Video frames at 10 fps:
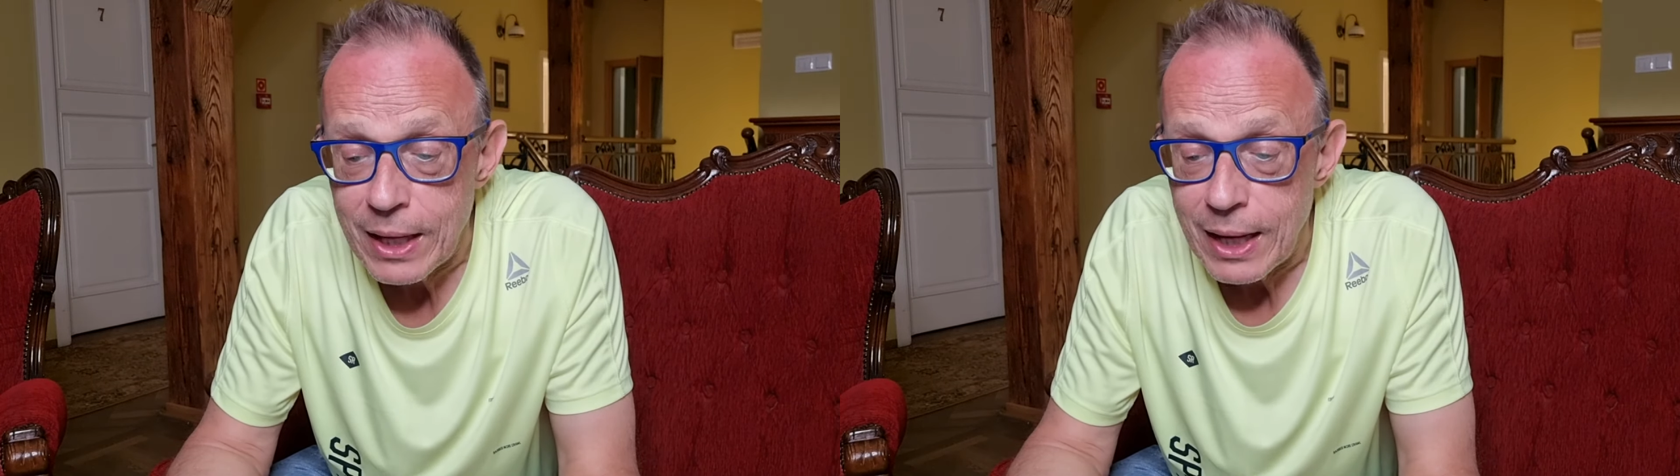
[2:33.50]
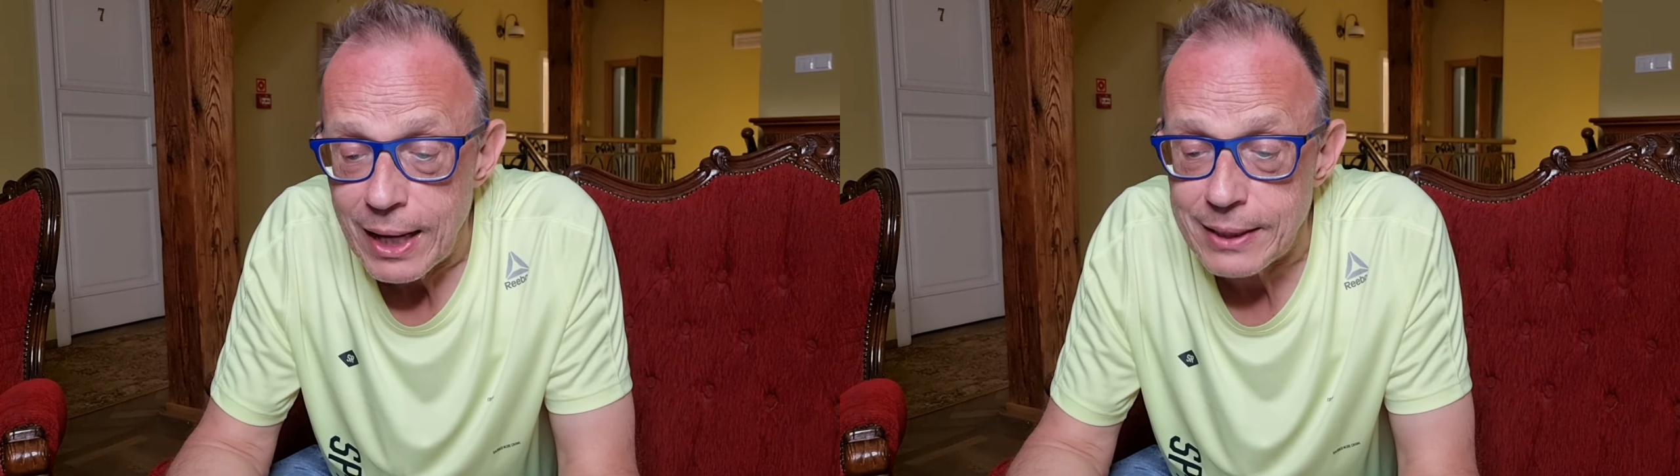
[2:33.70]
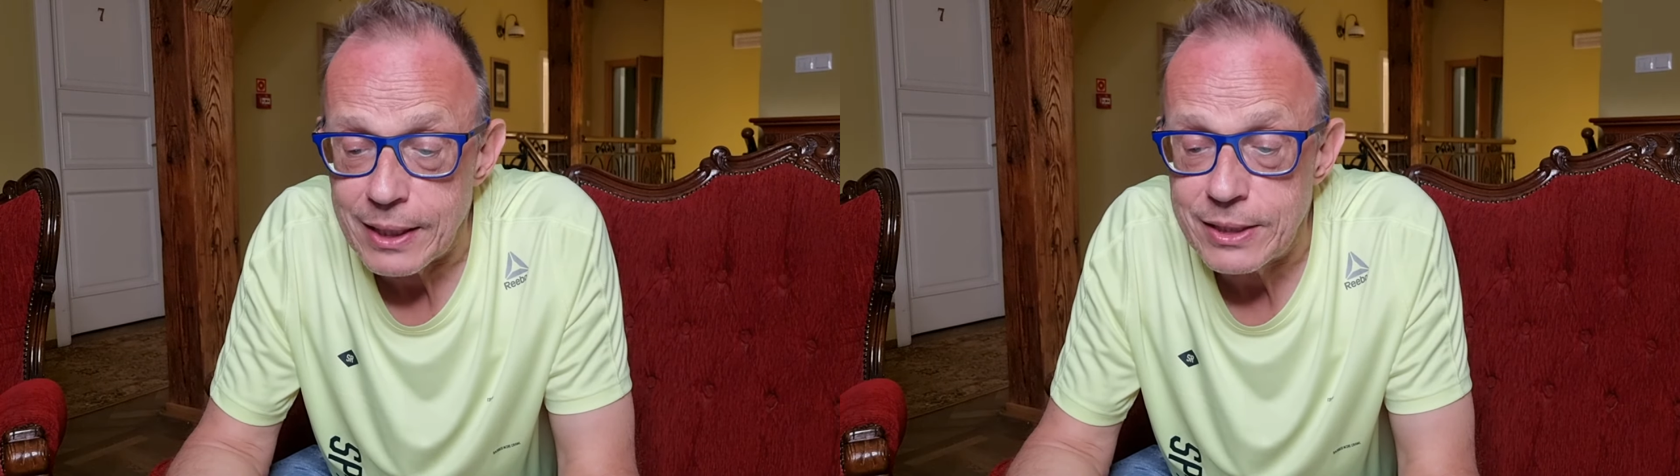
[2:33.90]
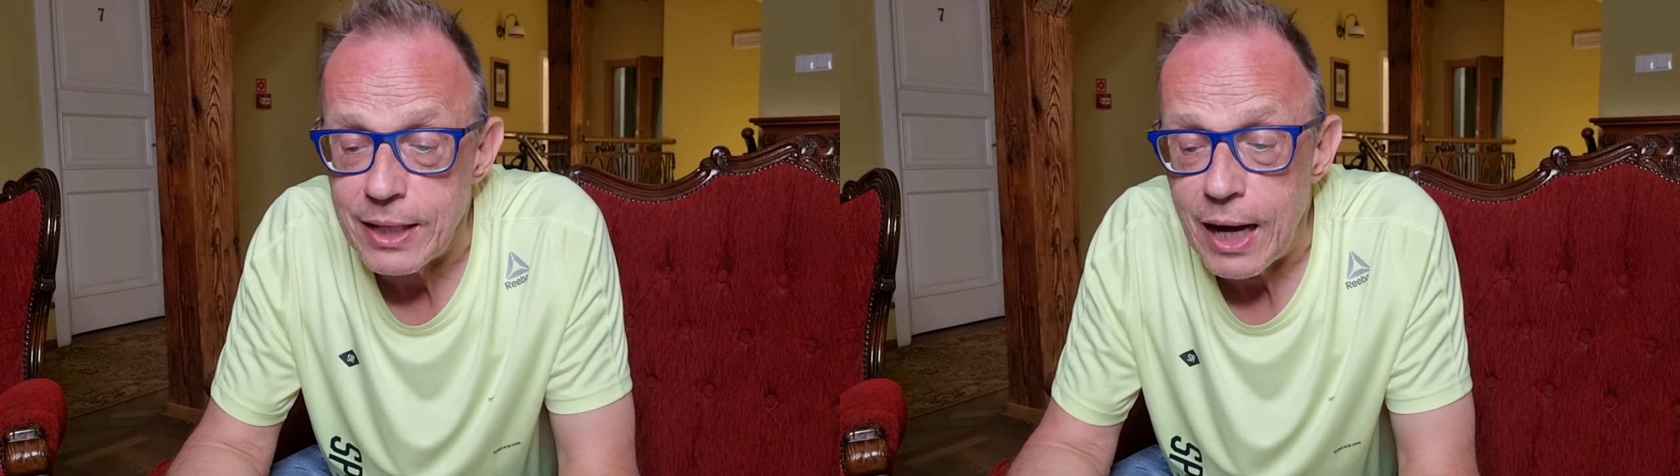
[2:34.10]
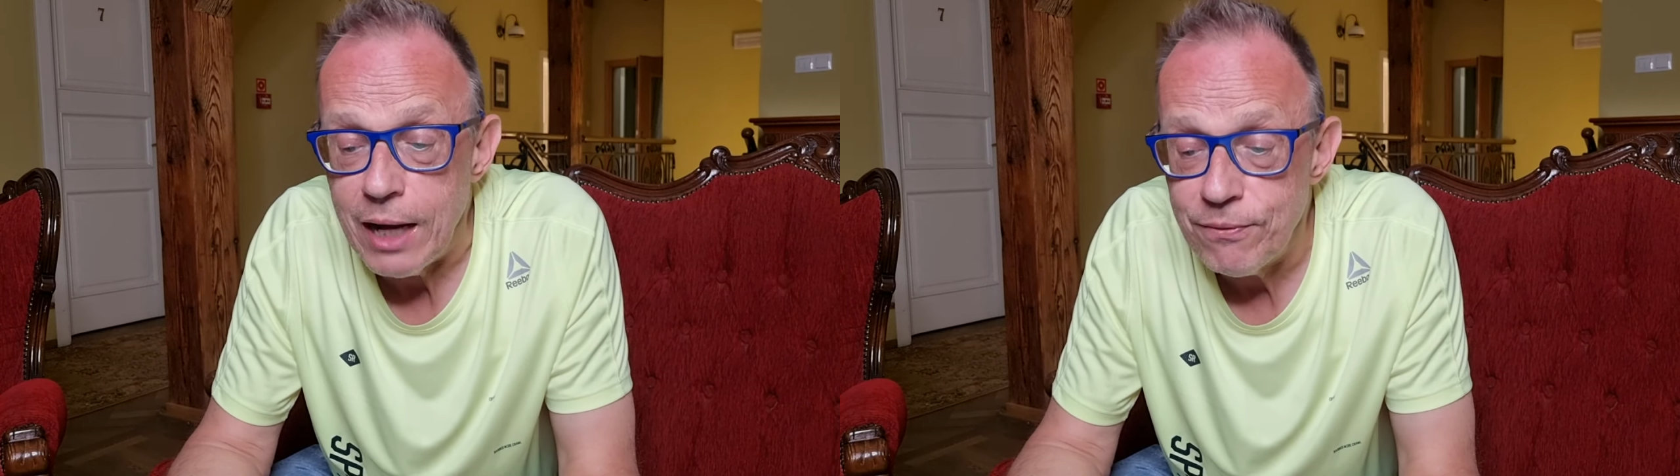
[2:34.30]
a
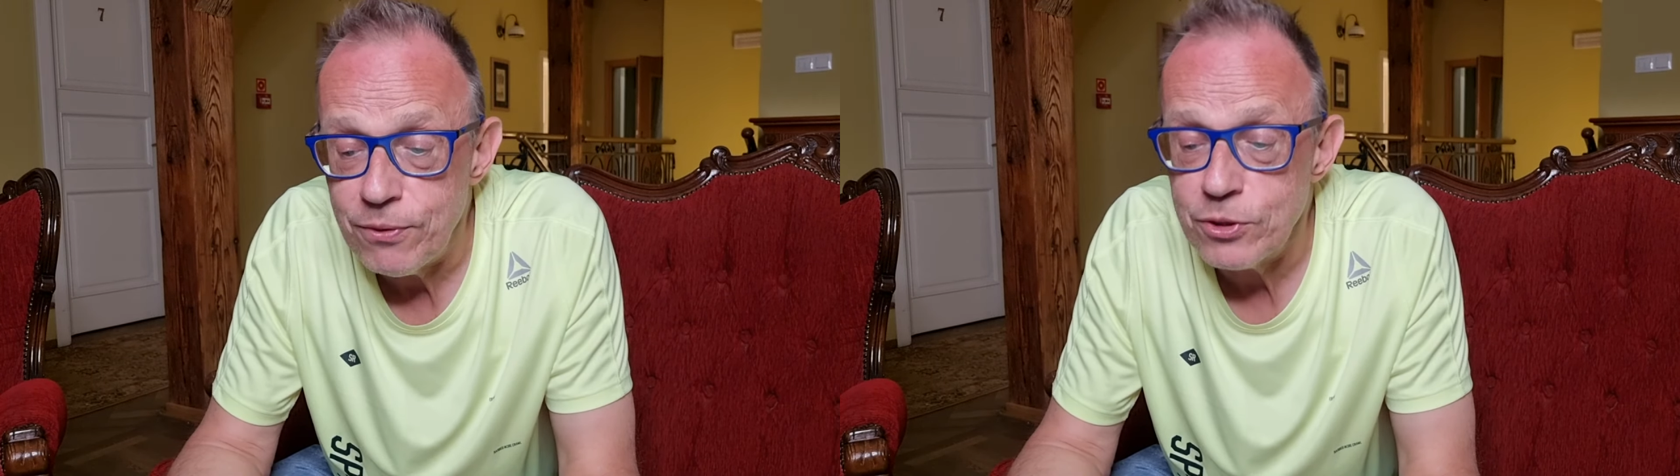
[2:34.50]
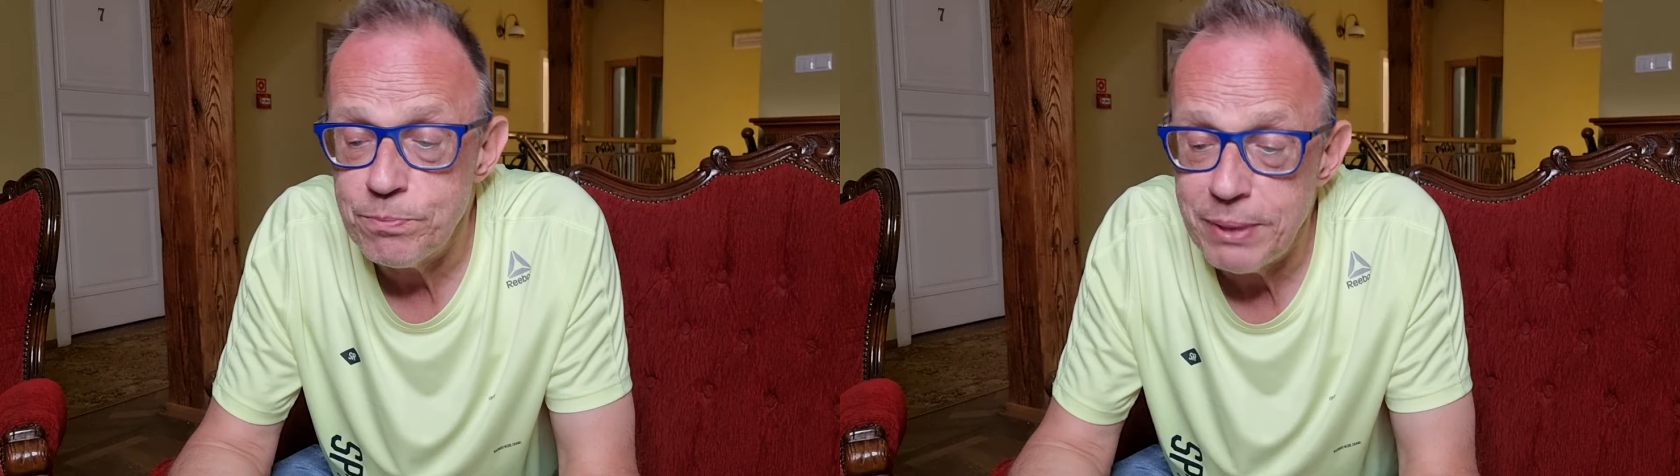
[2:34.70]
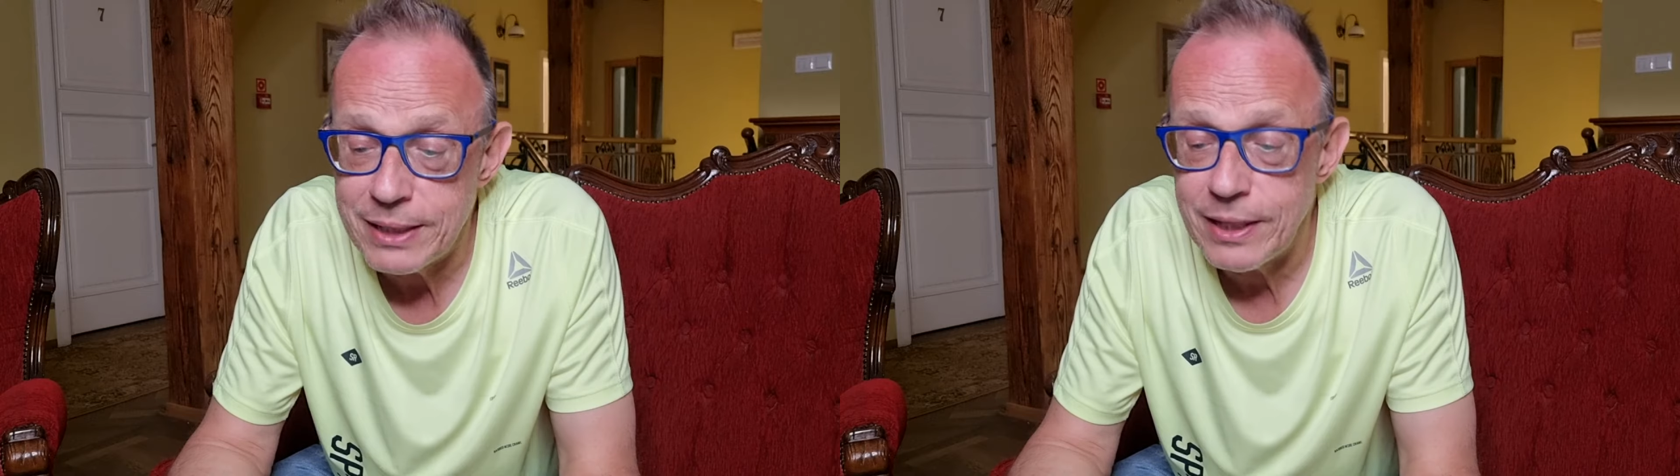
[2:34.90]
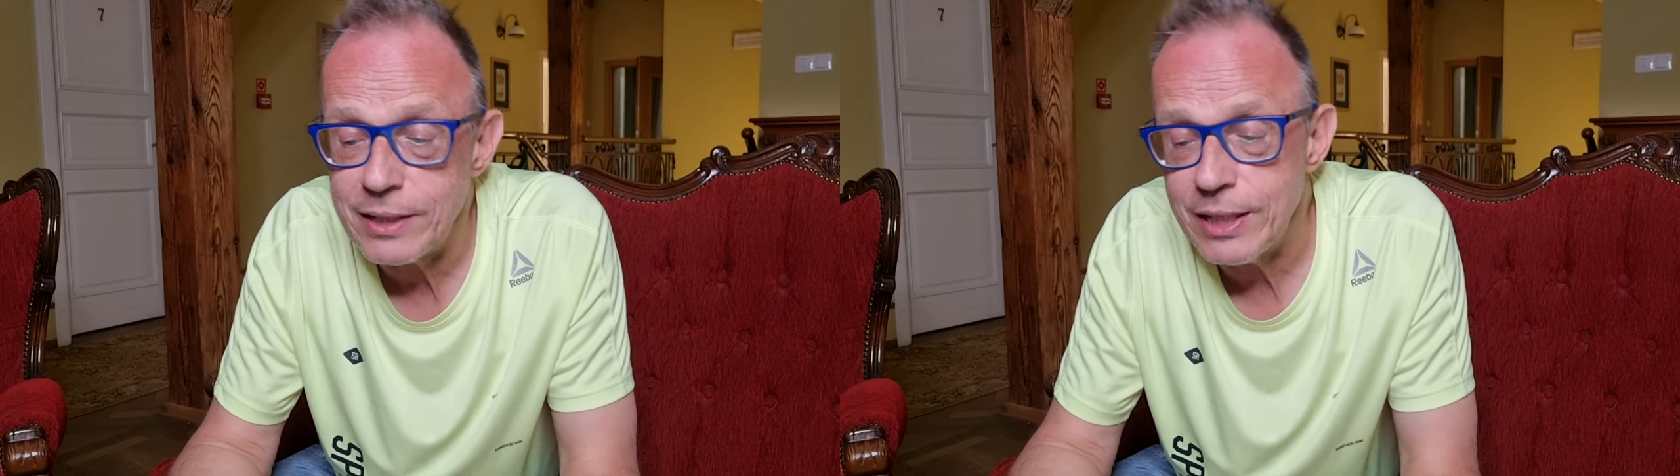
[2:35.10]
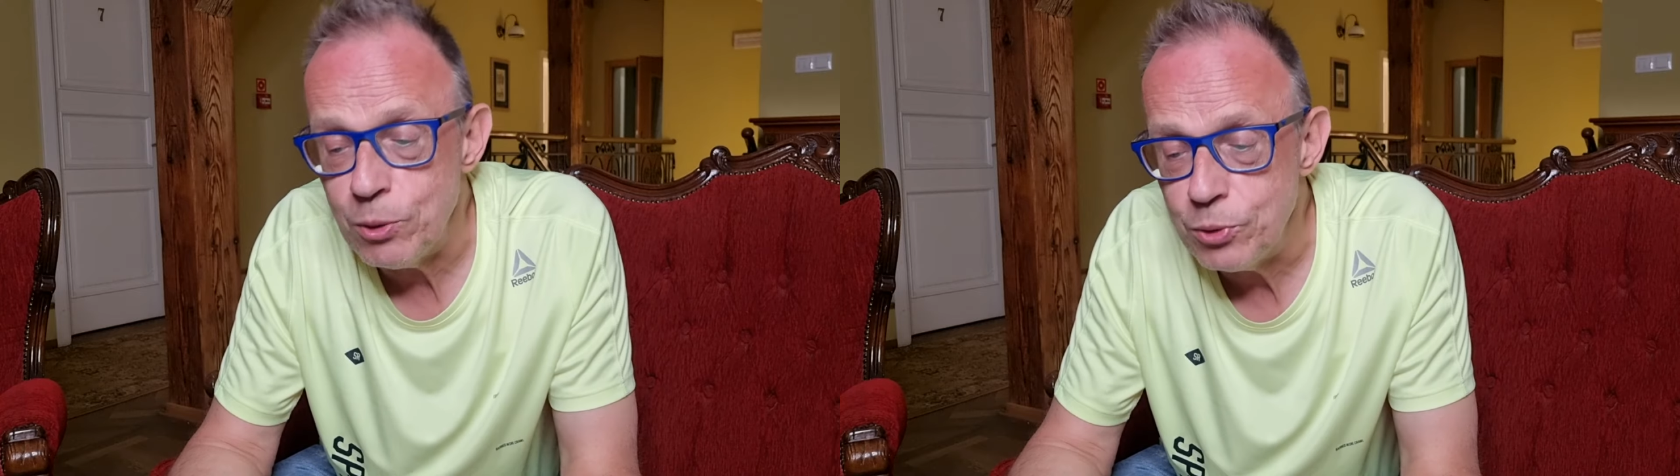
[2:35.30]
także Alfons
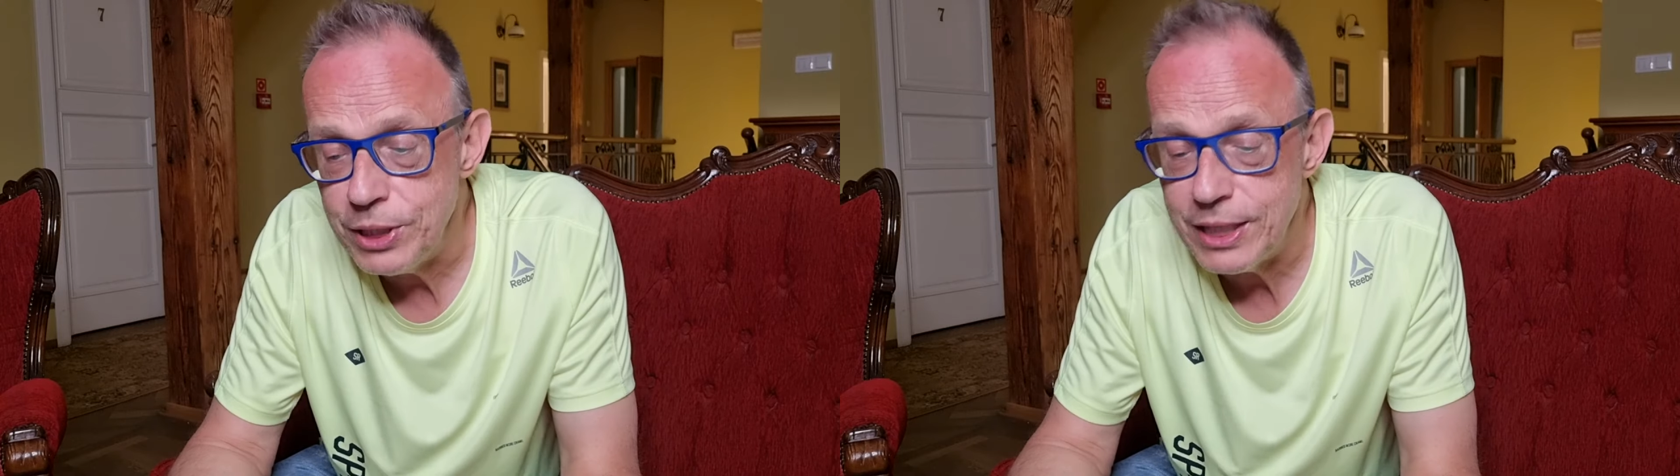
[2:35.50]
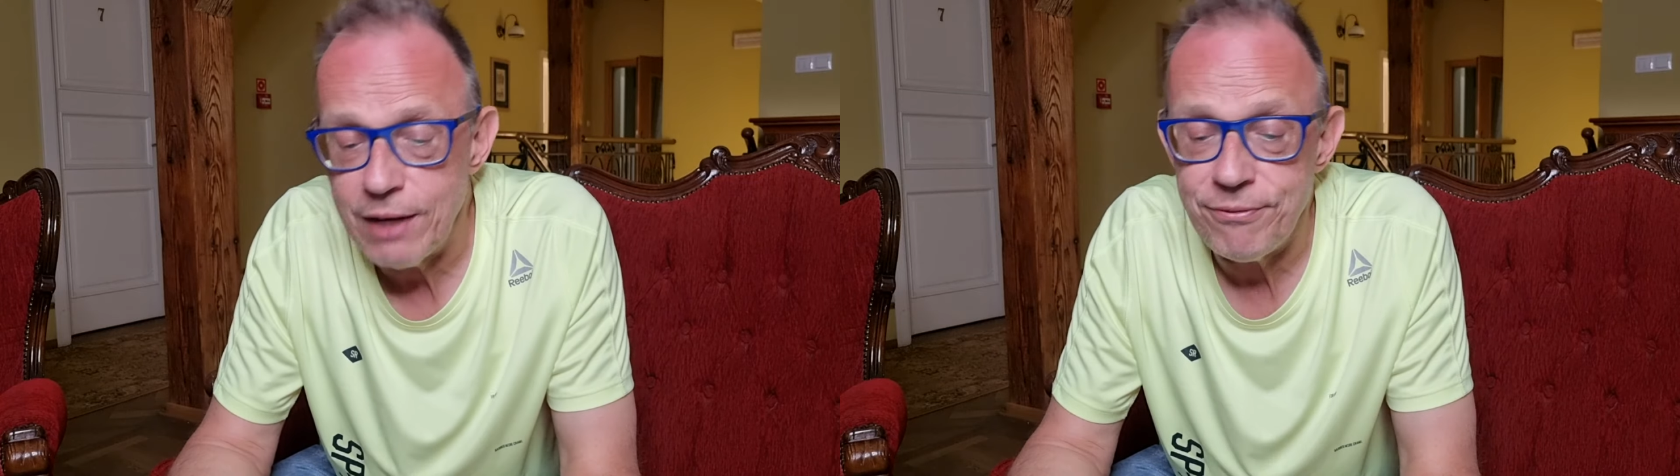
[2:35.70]
Bernard Eunika,